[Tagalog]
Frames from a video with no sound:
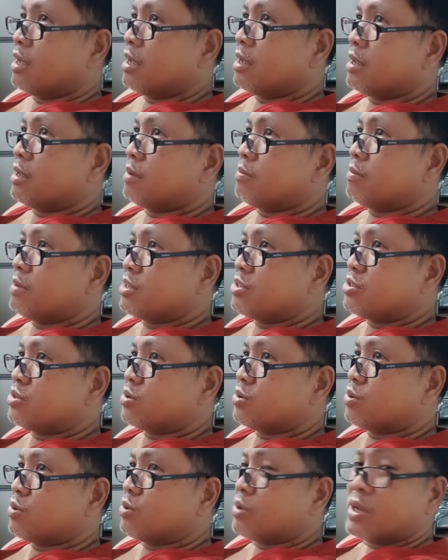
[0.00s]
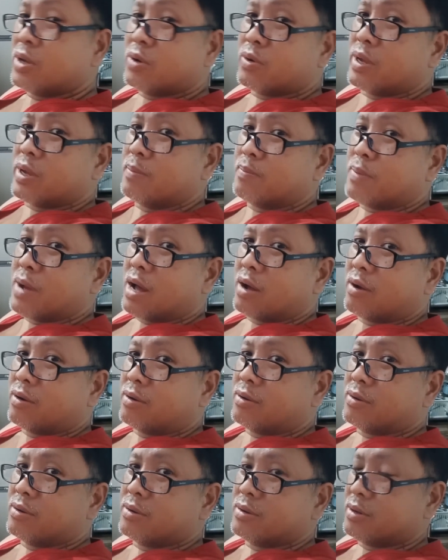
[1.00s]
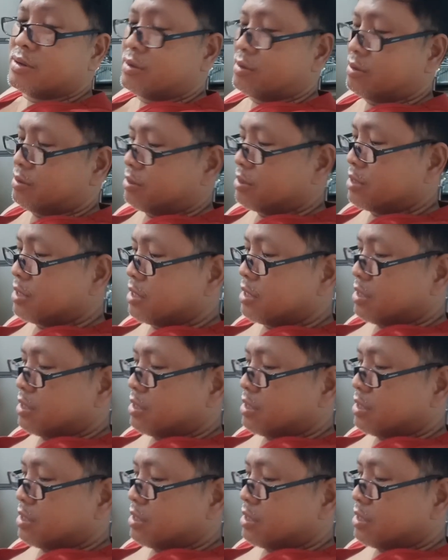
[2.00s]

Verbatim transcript: eh, medyo okay-okay pa ako, no?